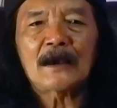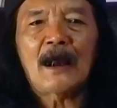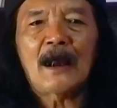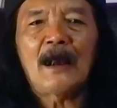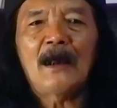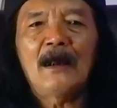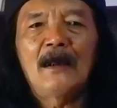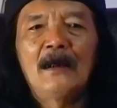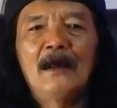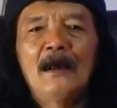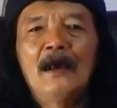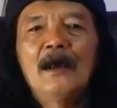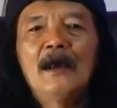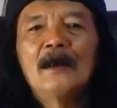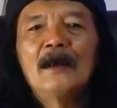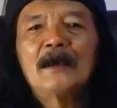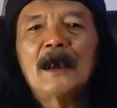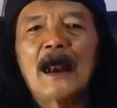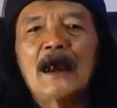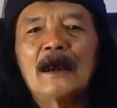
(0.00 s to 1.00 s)
karsa,
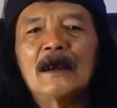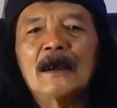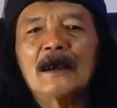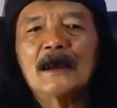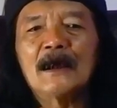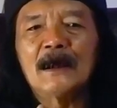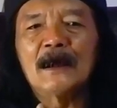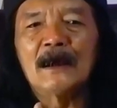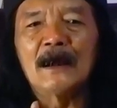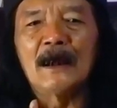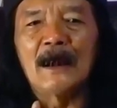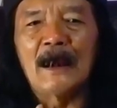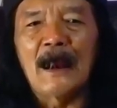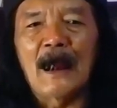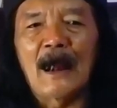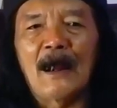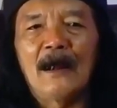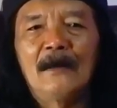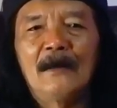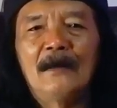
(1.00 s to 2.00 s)
dan
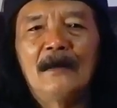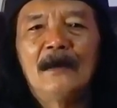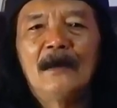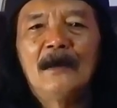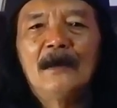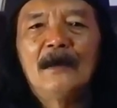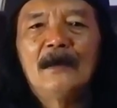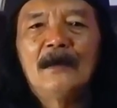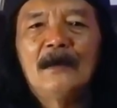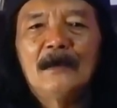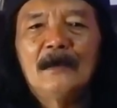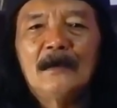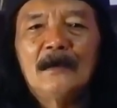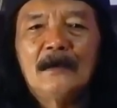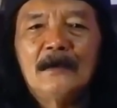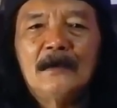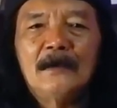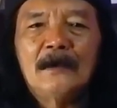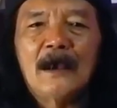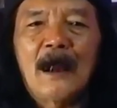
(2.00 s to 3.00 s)
kehendak
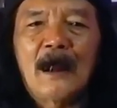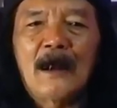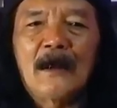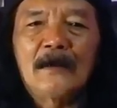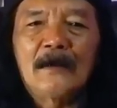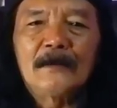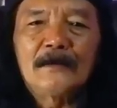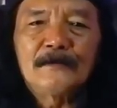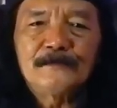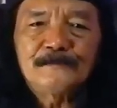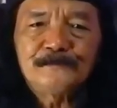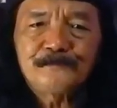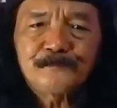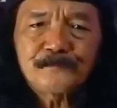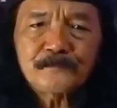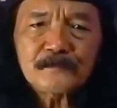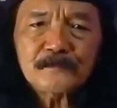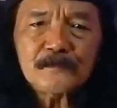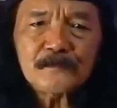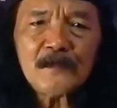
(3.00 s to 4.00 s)
yang
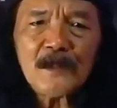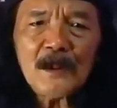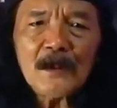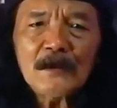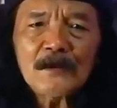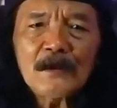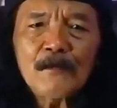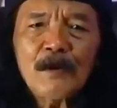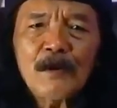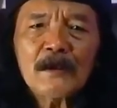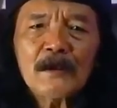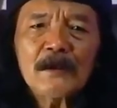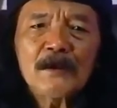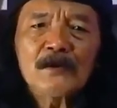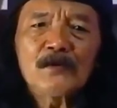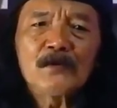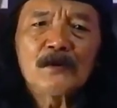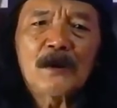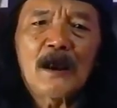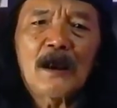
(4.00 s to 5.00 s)

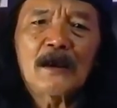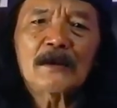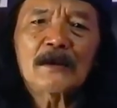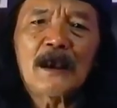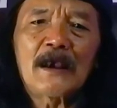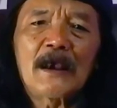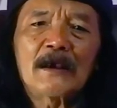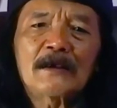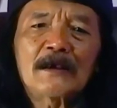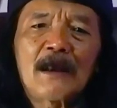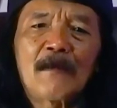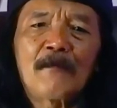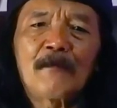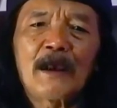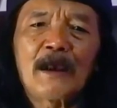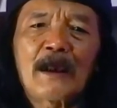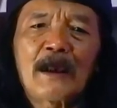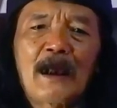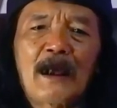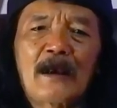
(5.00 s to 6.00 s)
seperti sudah saya
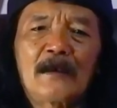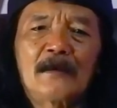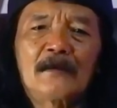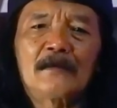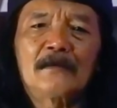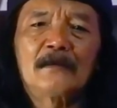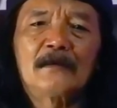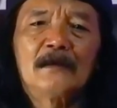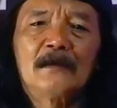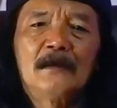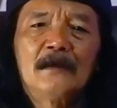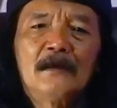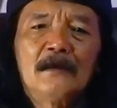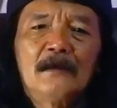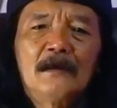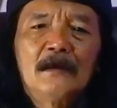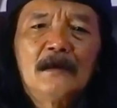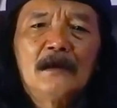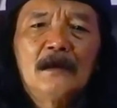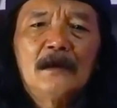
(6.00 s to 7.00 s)
sampaikan
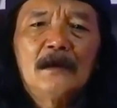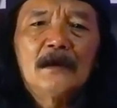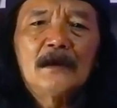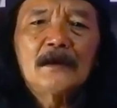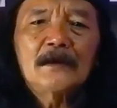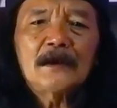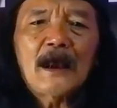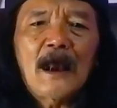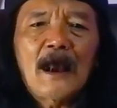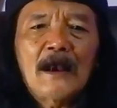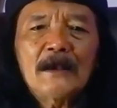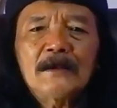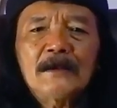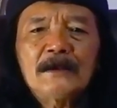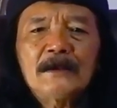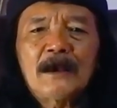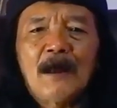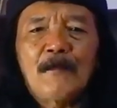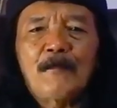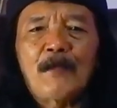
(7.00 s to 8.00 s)

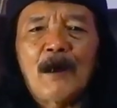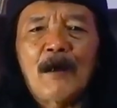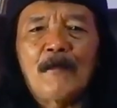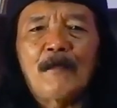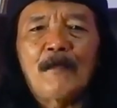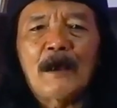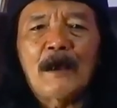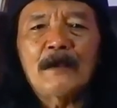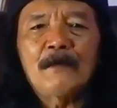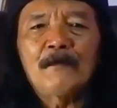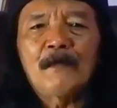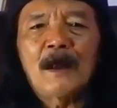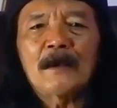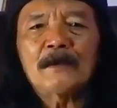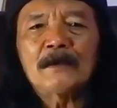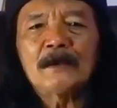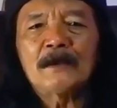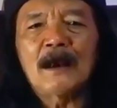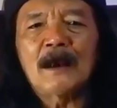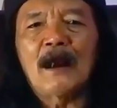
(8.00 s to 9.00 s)
saat si jabang
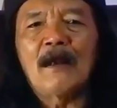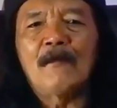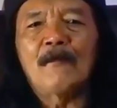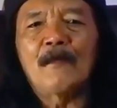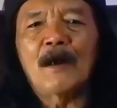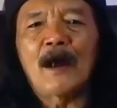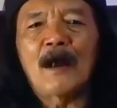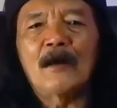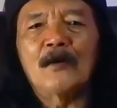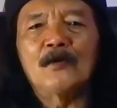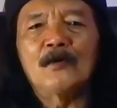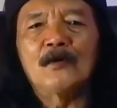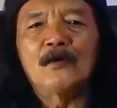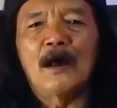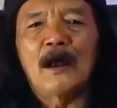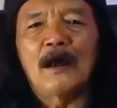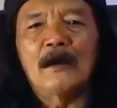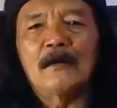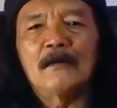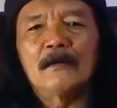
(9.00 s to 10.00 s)
bayi masih dalam
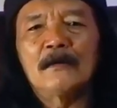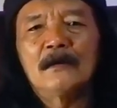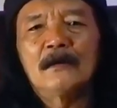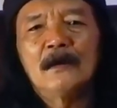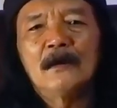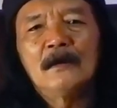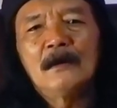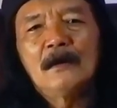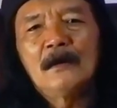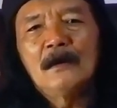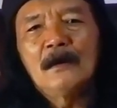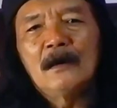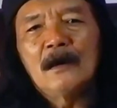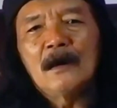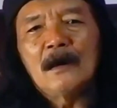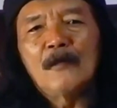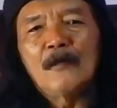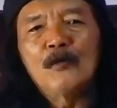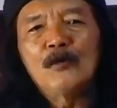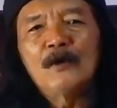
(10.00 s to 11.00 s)
kandungan
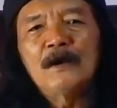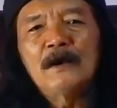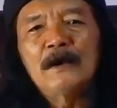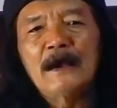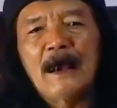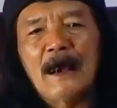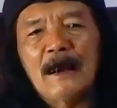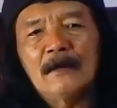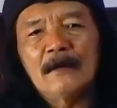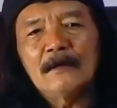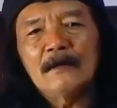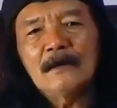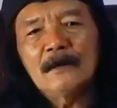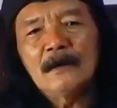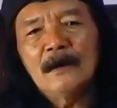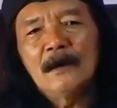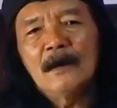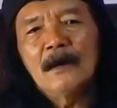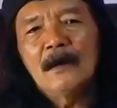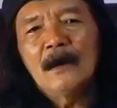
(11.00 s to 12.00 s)
kemudian
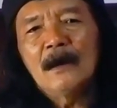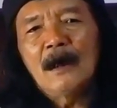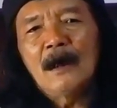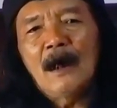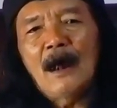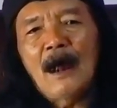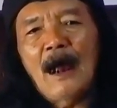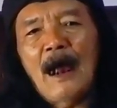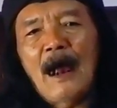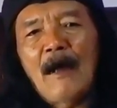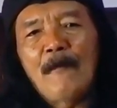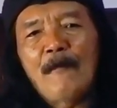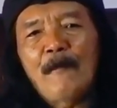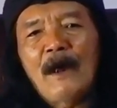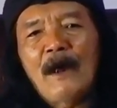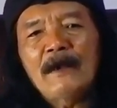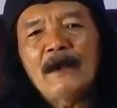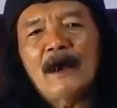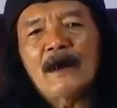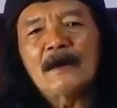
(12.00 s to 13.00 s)

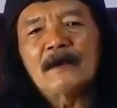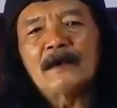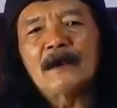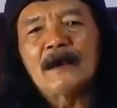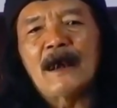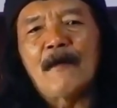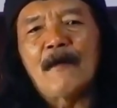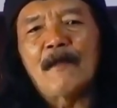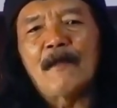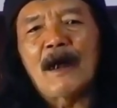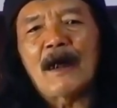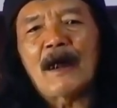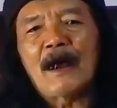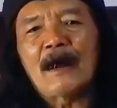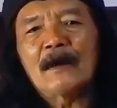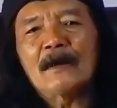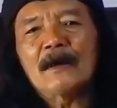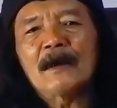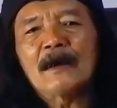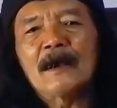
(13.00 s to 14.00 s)
apa yang
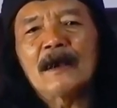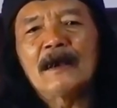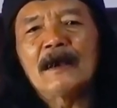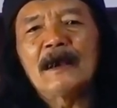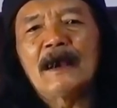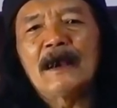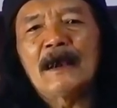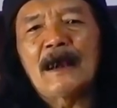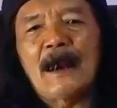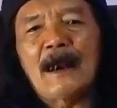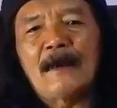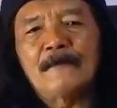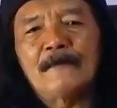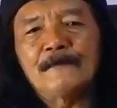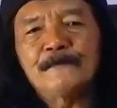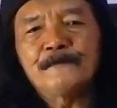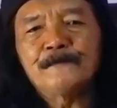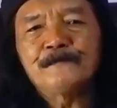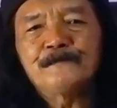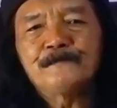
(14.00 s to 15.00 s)
dinamakan
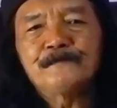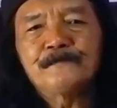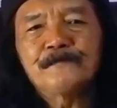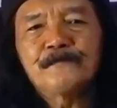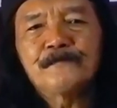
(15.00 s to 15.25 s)
keinginan